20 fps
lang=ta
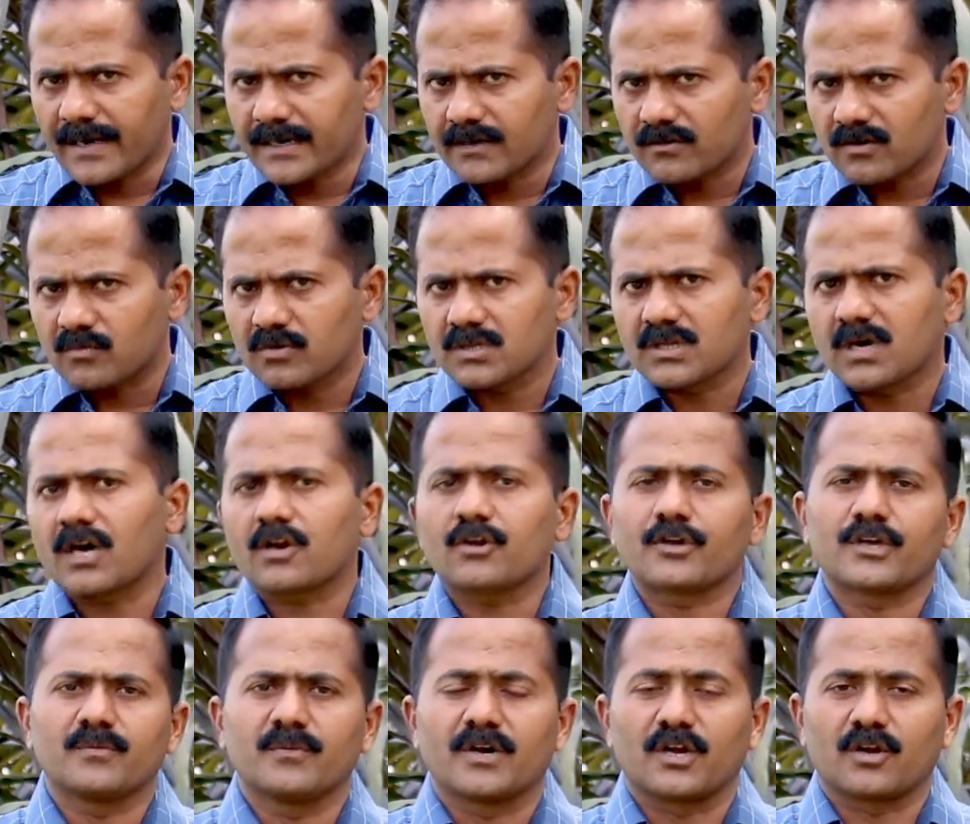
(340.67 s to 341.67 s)
வாங்கிட்டு வரும்போது
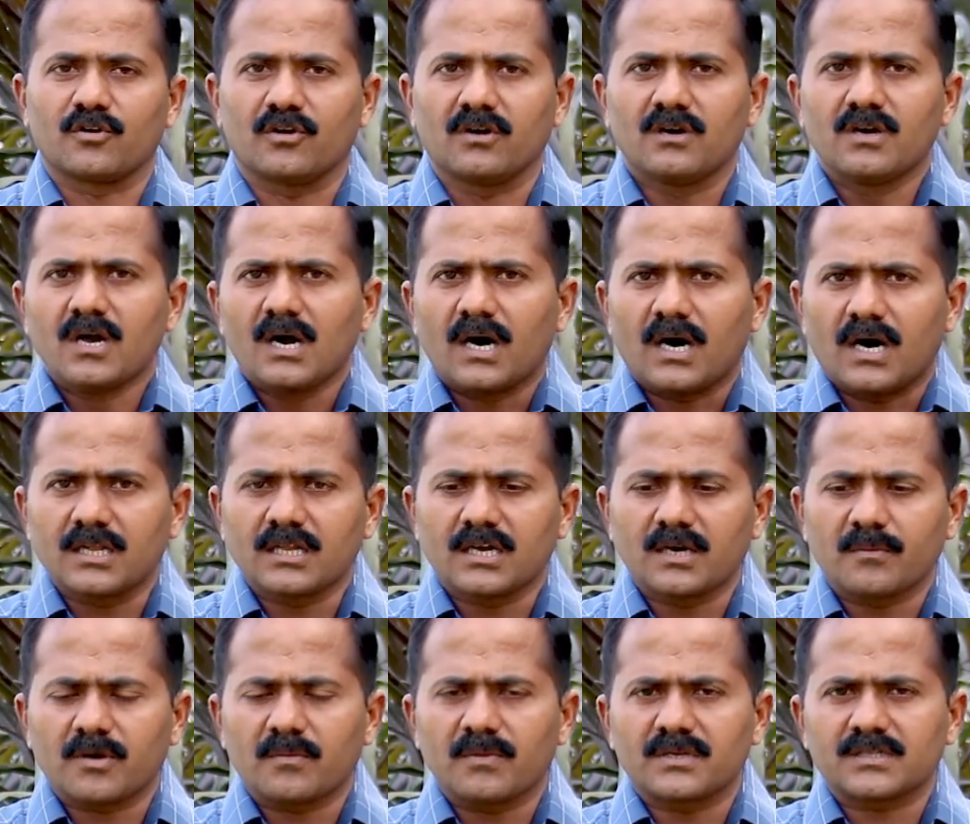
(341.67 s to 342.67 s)
ஆரோக்கியமாக இருக்கும்
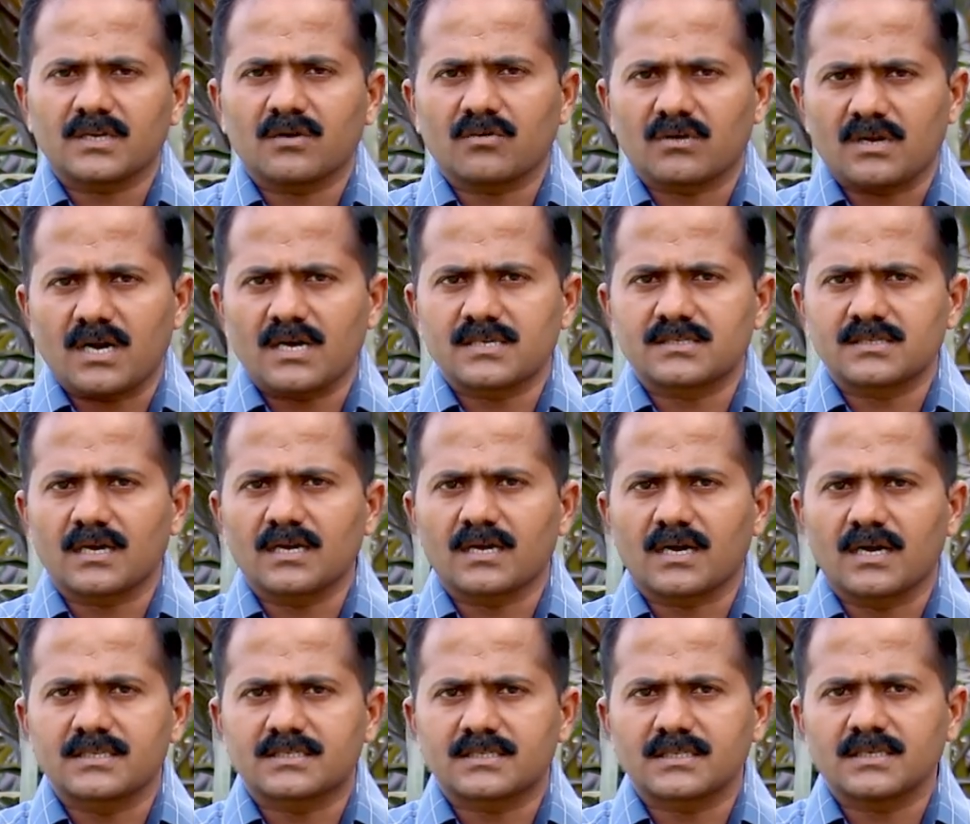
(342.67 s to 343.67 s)
அதுக்கப்புறம் பார்த்தீங்கன்னா ஒரு நாலஞ்சு
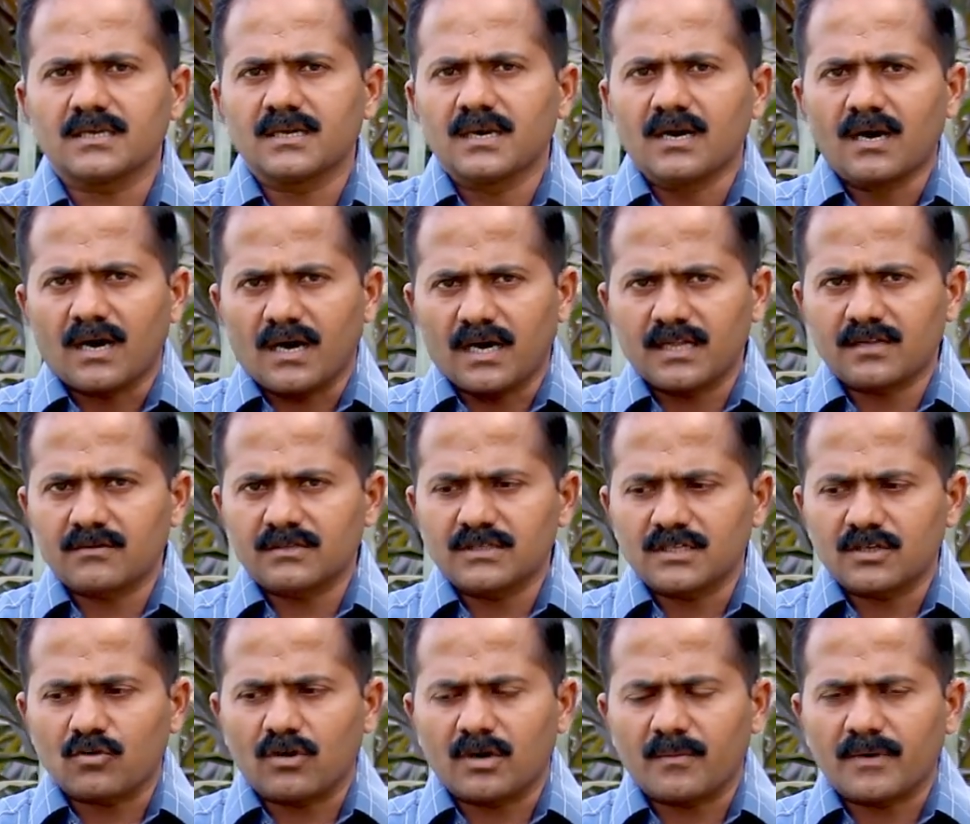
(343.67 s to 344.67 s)
நாள் கழித்து
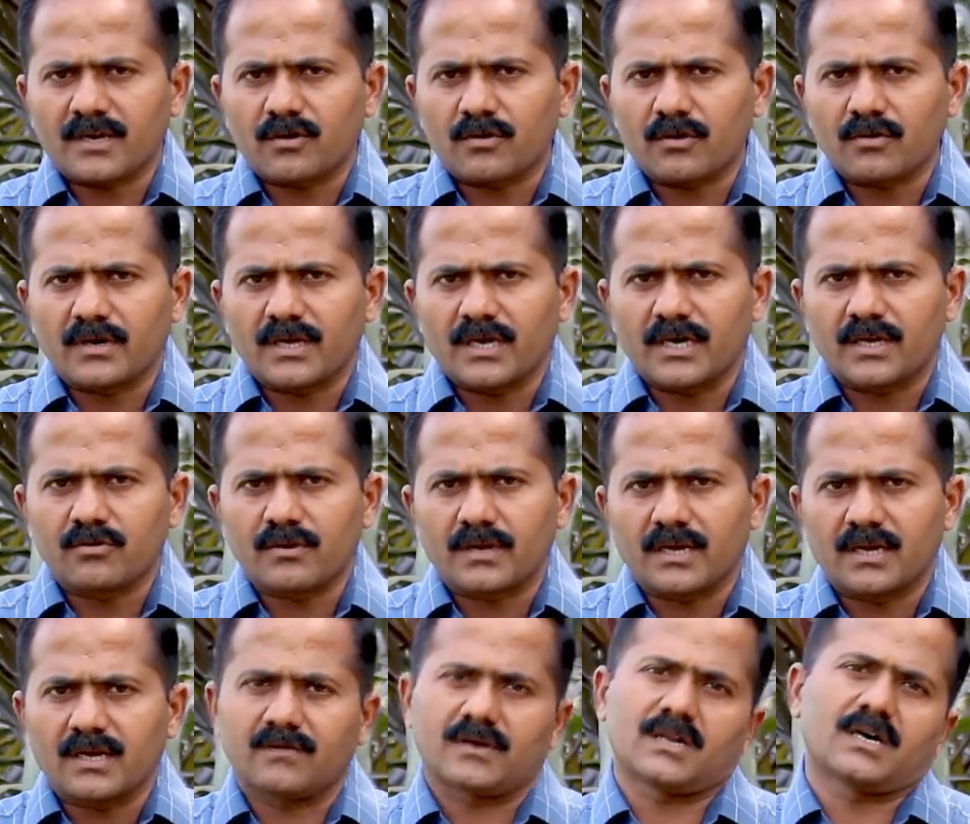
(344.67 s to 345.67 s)
அதுக்கு வந்து இந்த கோமாரி நோயோடைய
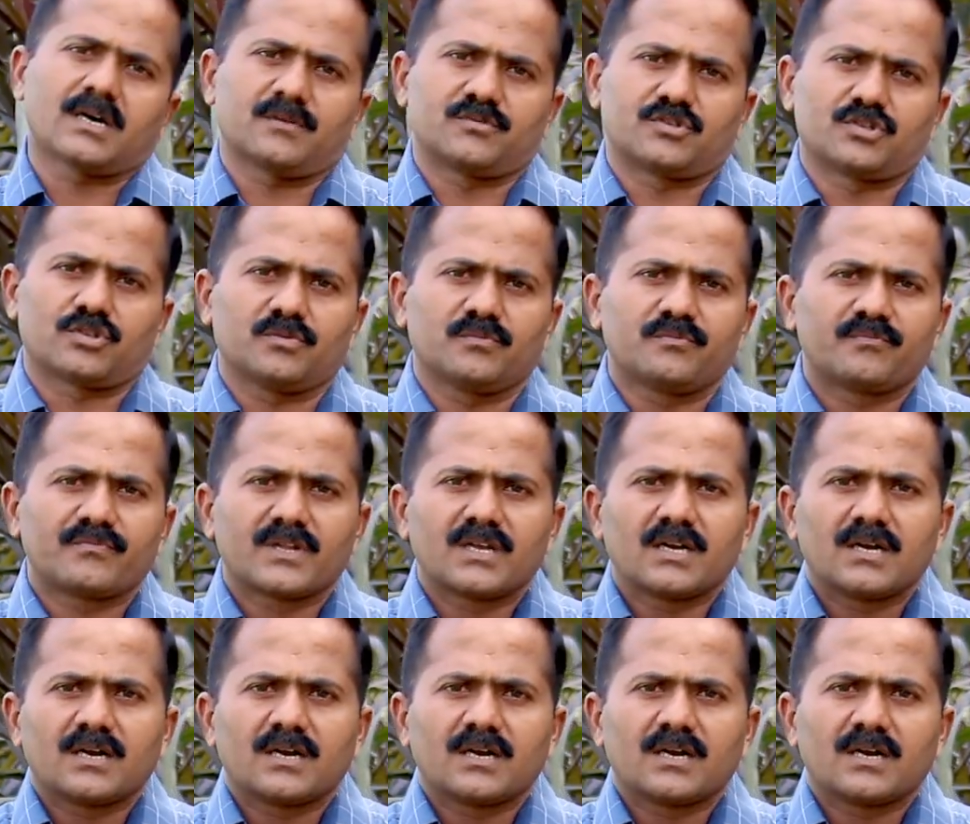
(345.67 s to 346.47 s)
அறிகுறிலாம் வர ஆரம்பிச்சிடும்